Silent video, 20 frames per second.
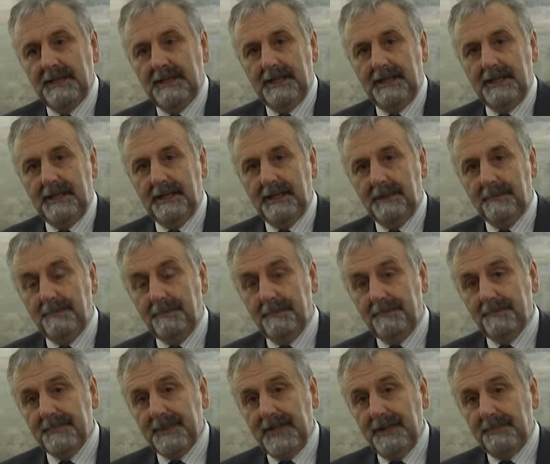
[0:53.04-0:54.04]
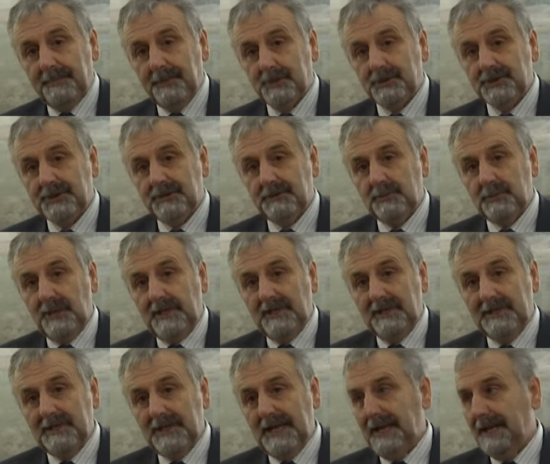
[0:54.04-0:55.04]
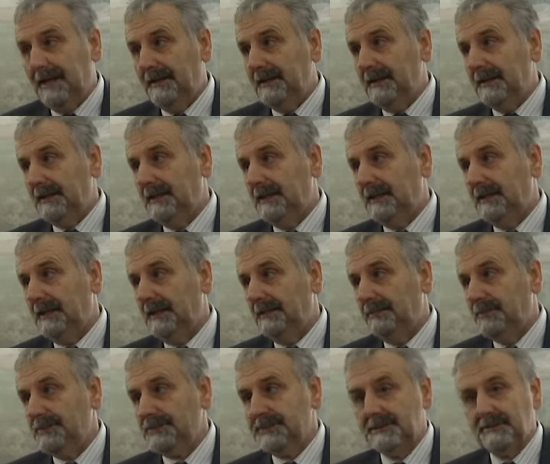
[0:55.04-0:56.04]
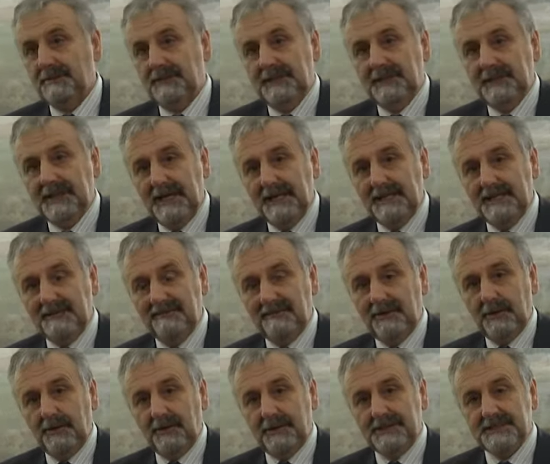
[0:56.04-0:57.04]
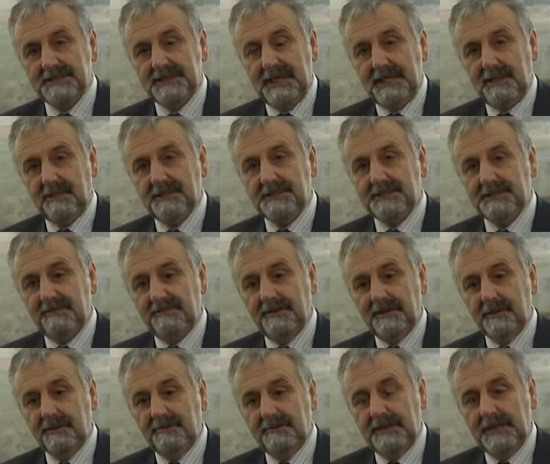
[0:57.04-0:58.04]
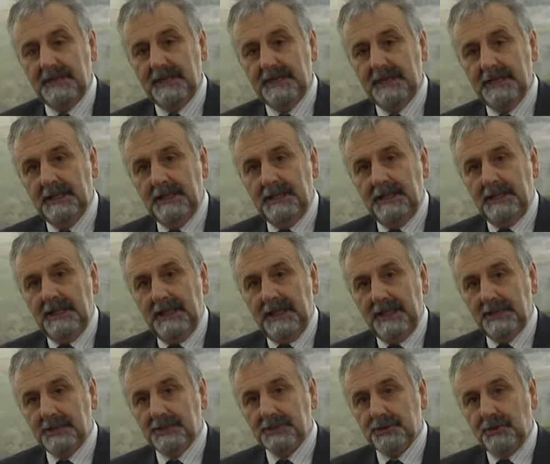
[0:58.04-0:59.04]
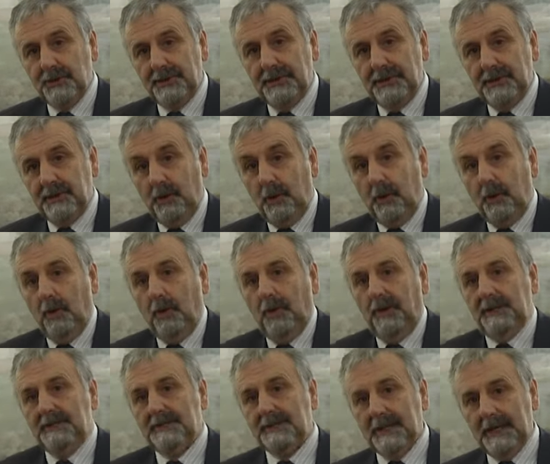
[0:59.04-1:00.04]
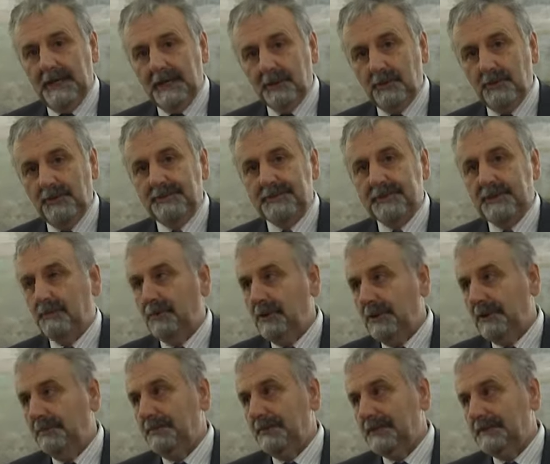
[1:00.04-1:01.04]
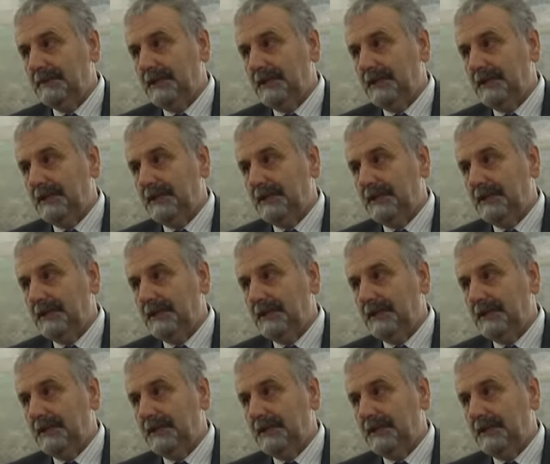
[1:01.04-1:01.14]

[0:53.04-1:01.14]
eh, la progettualità e la possibilità di valorizzare queste ferrovie, la Regione, oltre a contribuire per